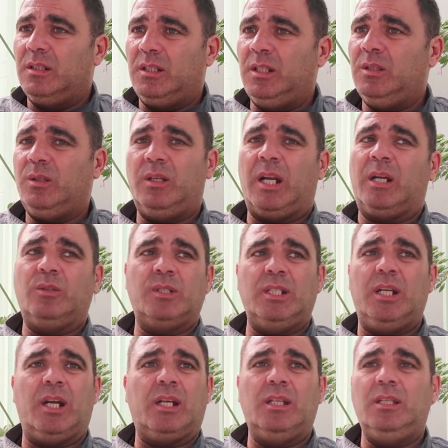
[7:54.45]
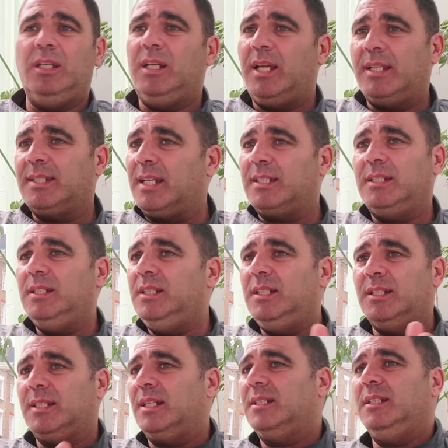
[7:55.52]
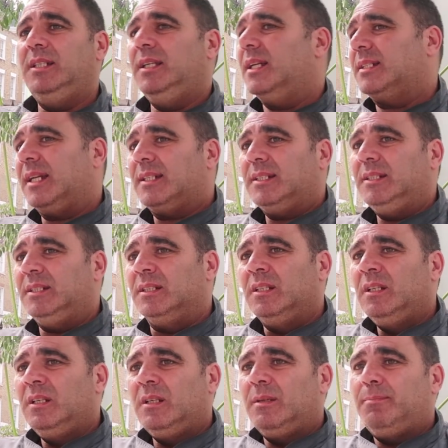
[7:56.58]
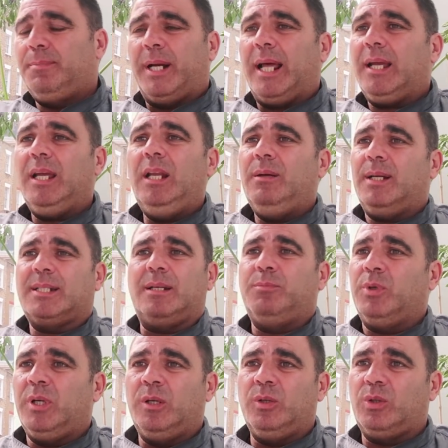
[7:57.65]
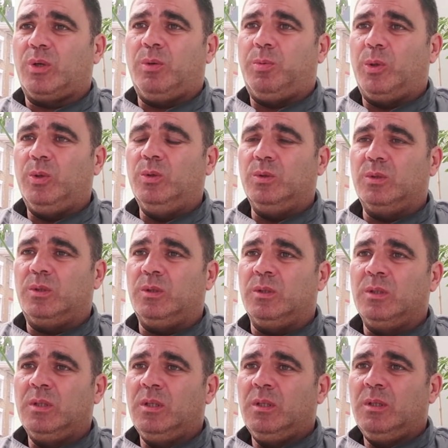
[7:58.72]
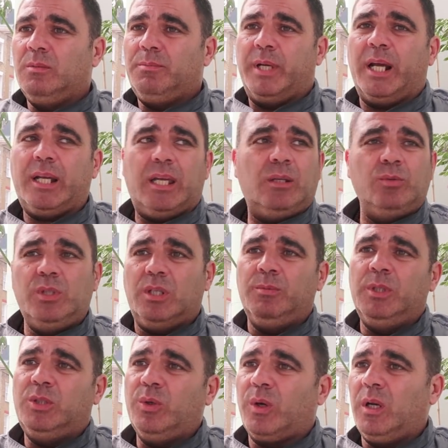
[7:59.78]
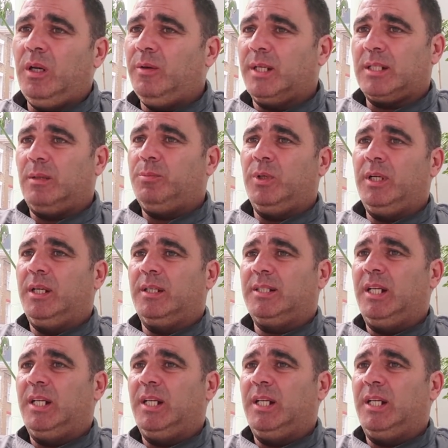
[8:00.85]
Y no, la cocina argentina es así, es así, es así. ¿Para qué le vas a poner otros productos? ¿Para qué a un chimichurri le vas a poner